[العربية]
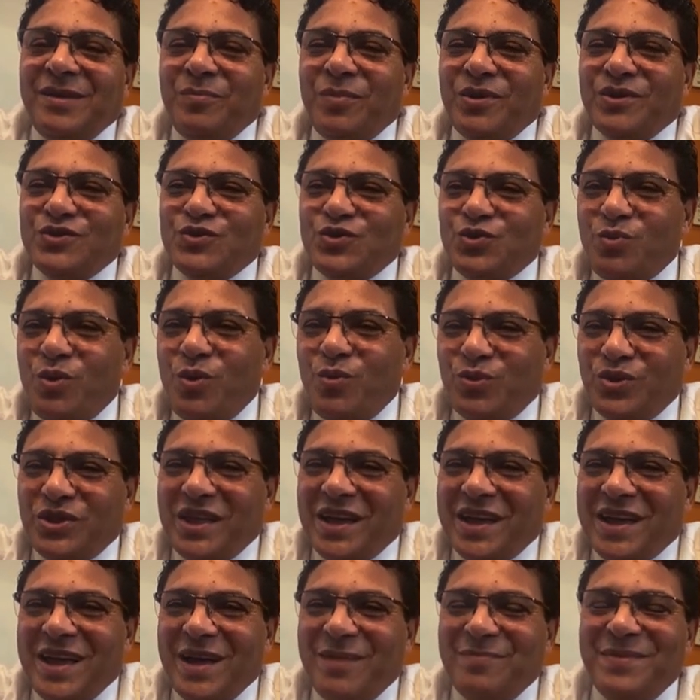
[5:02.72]
منظومه
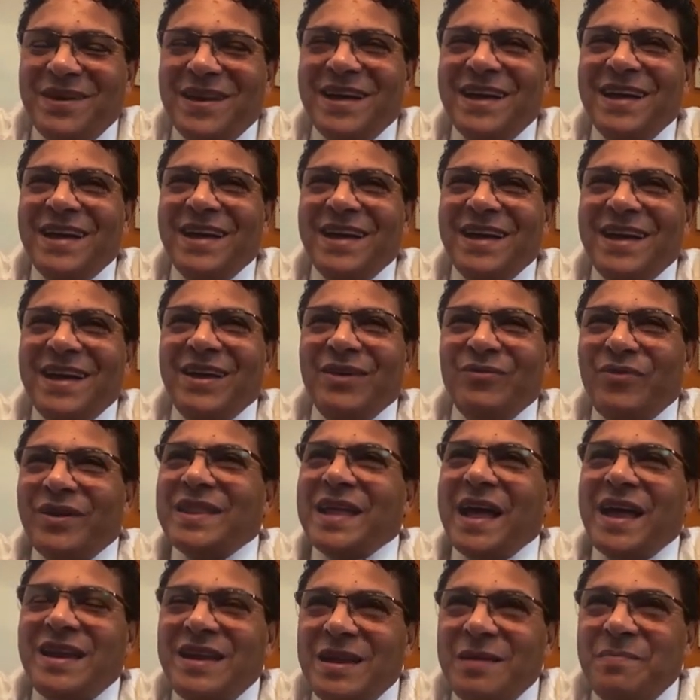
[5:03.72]
متكامله
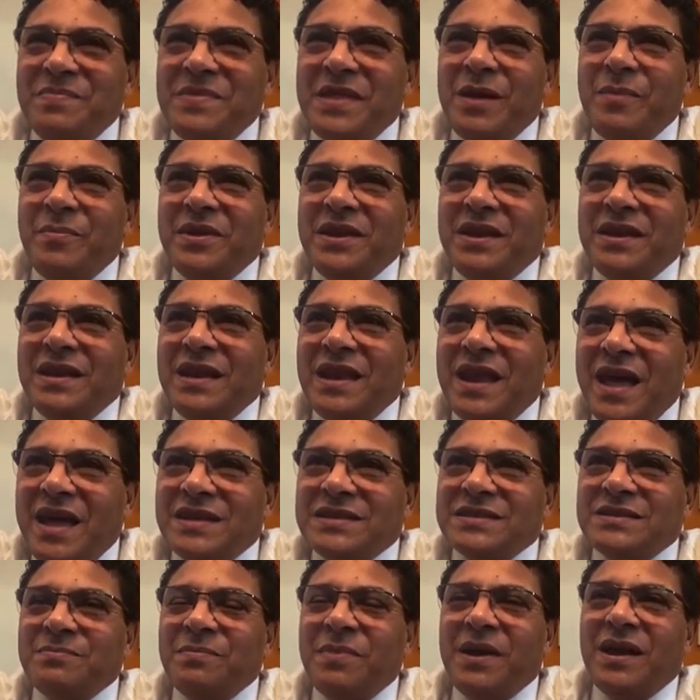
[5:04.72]
فتعلمنا من
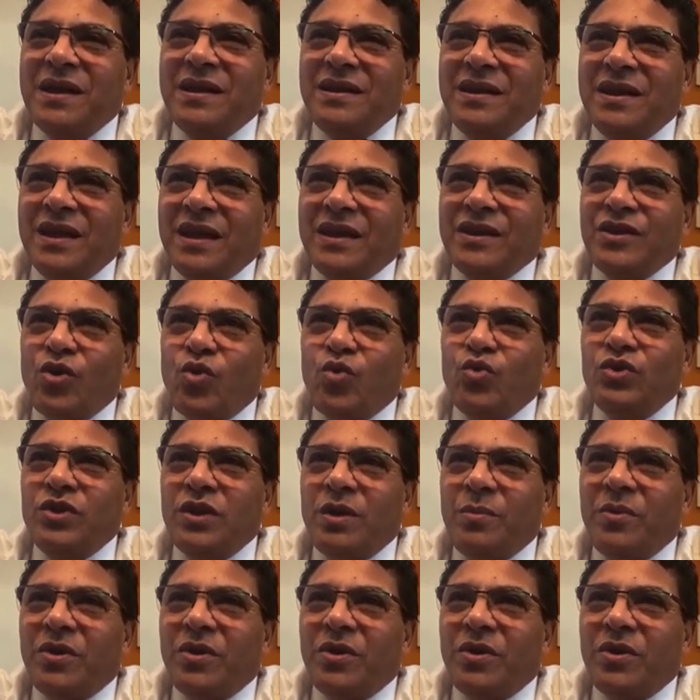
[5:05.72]
الازمه اللي احنا
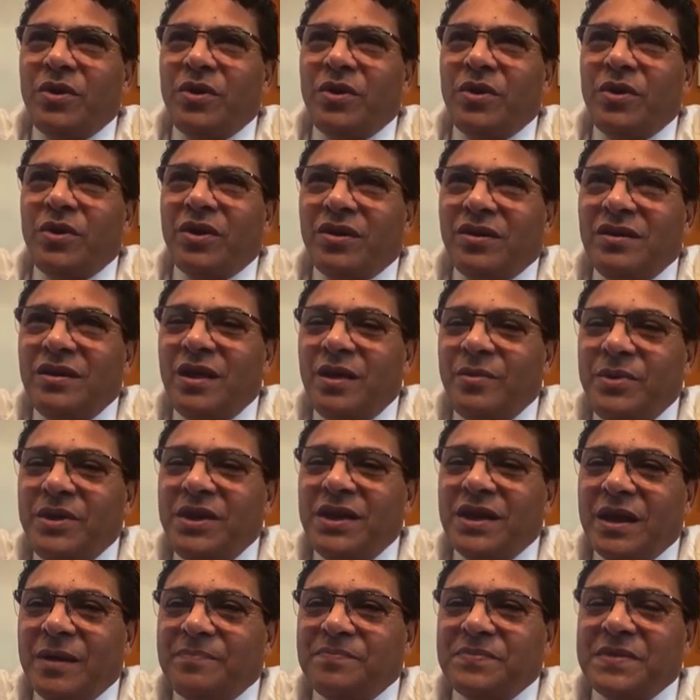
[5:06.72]
كنا مررنا
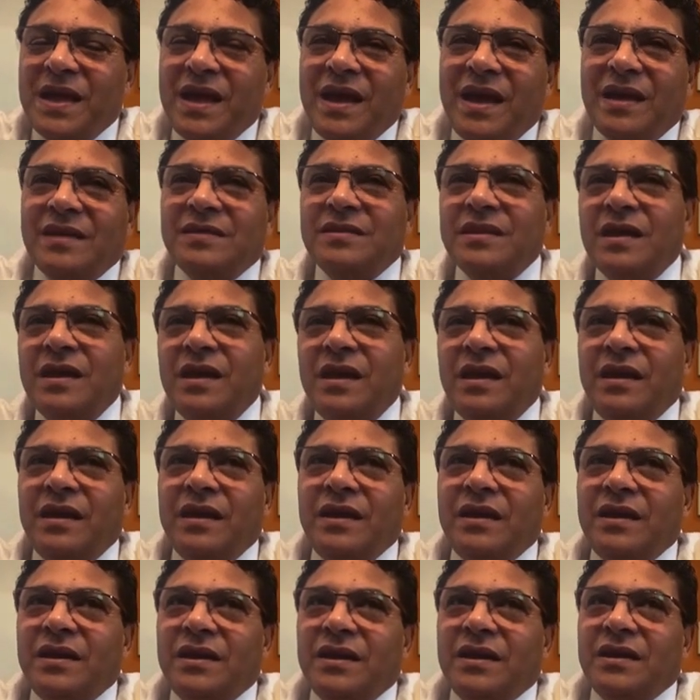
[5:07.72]
بيها بتاعت
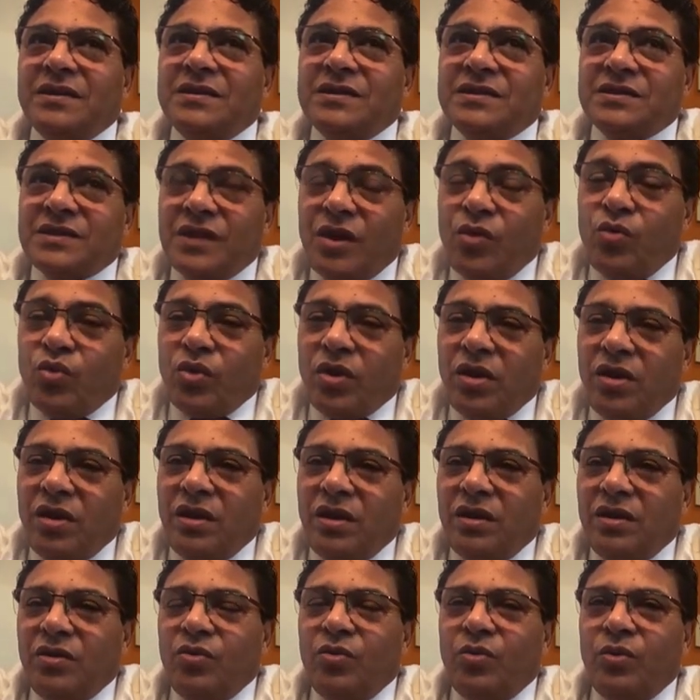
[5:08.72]
آه،
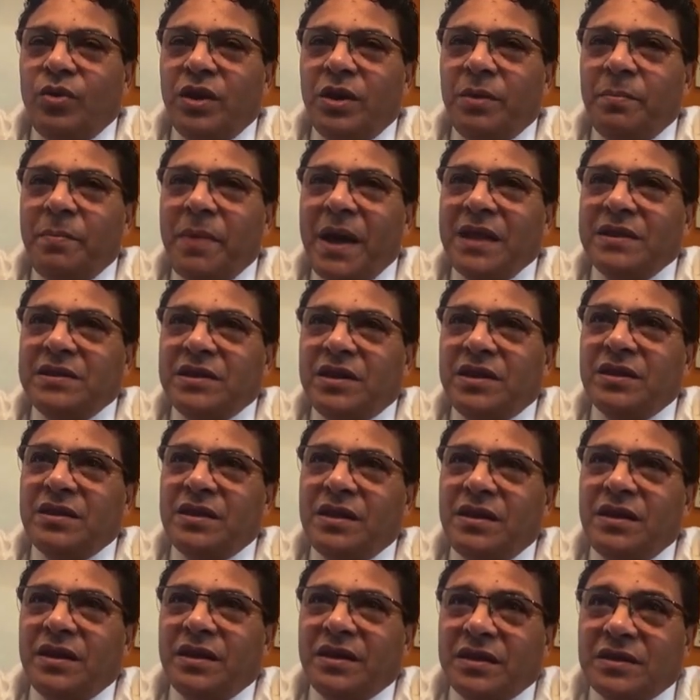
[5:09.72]
الثوره وبعد
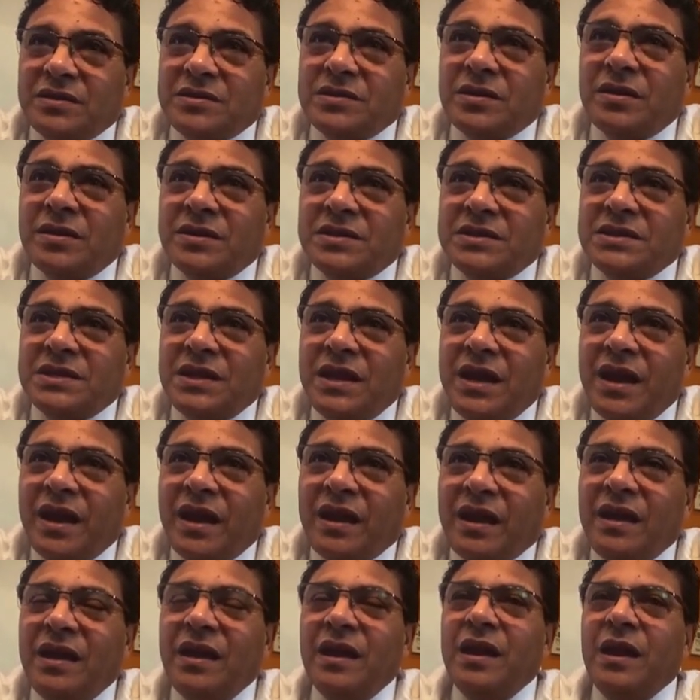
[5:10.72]
كده الحصار
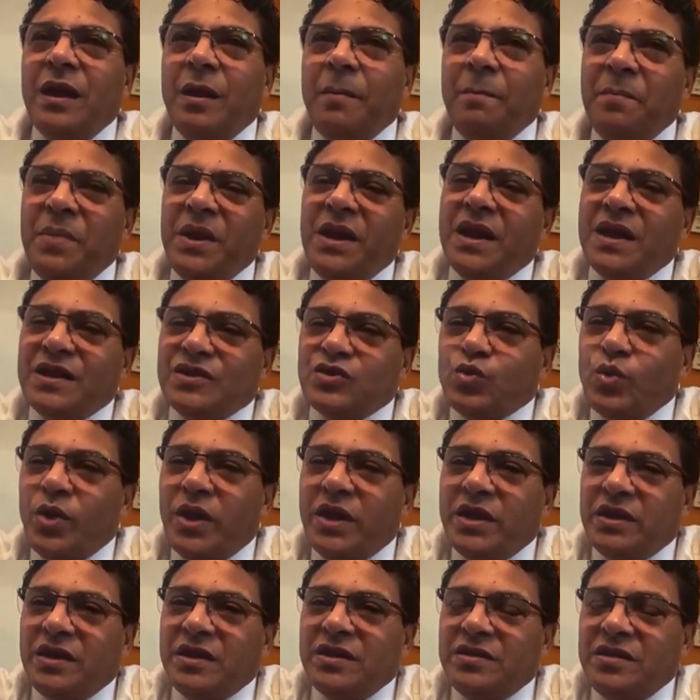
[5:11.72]
السياحي
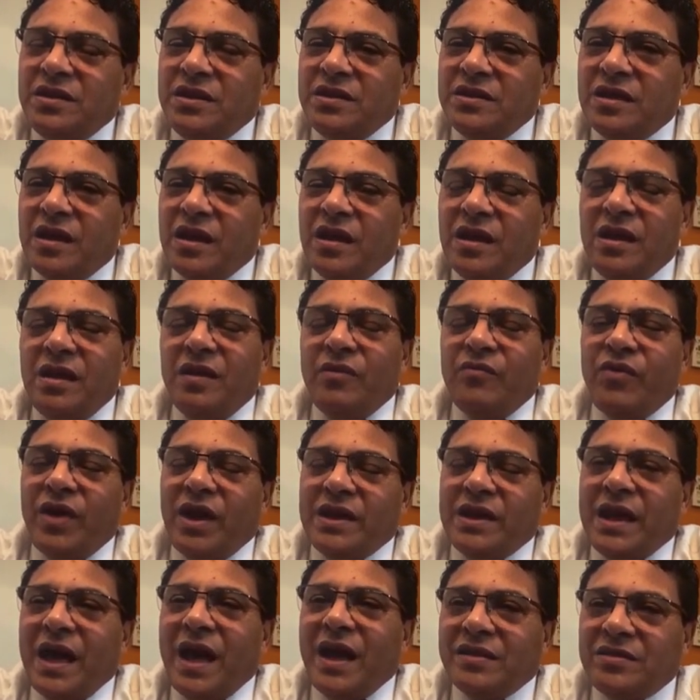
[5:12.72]
بالاسواق الجديده
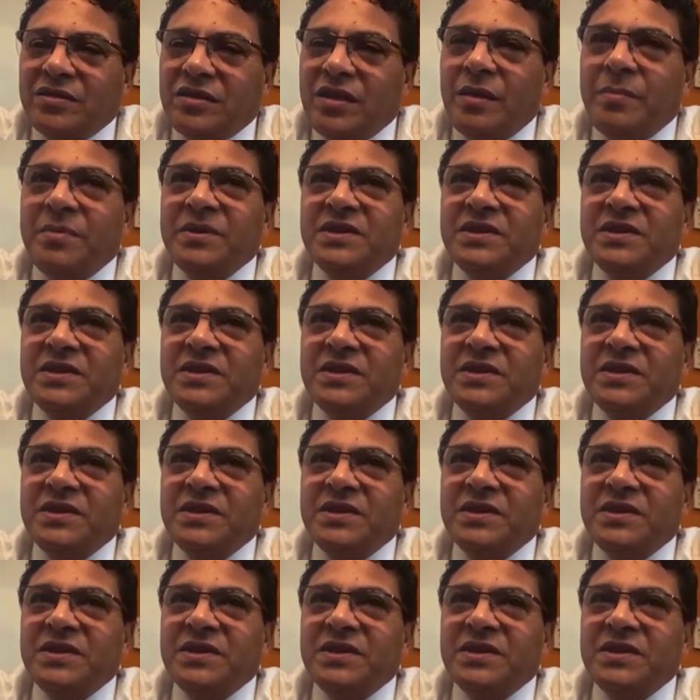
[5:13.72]
فاحنا حتى